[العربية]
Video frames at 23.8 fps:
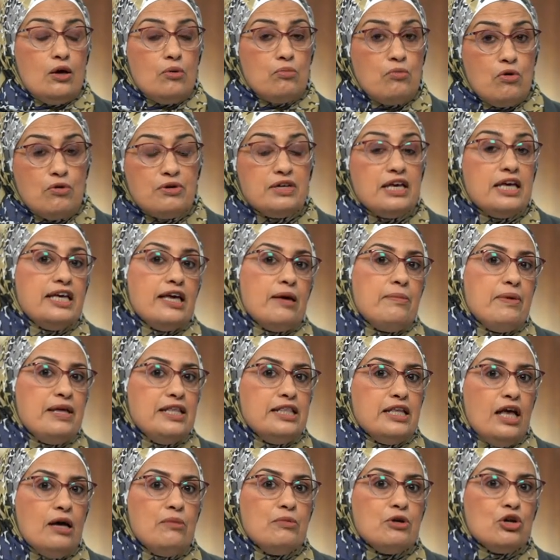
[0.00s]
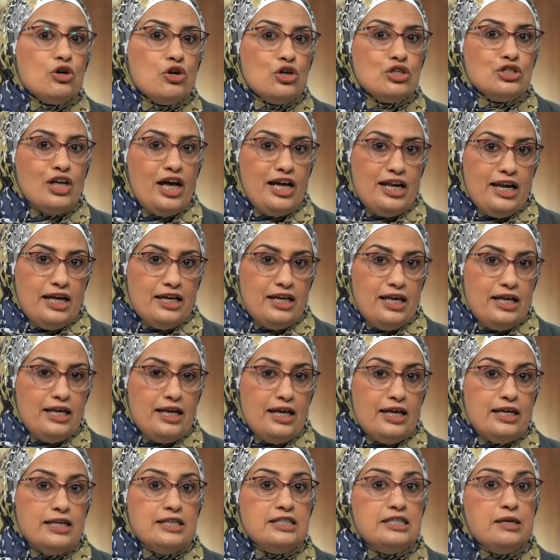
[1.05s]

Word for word: ممكن كمان نعمل خطة علاجية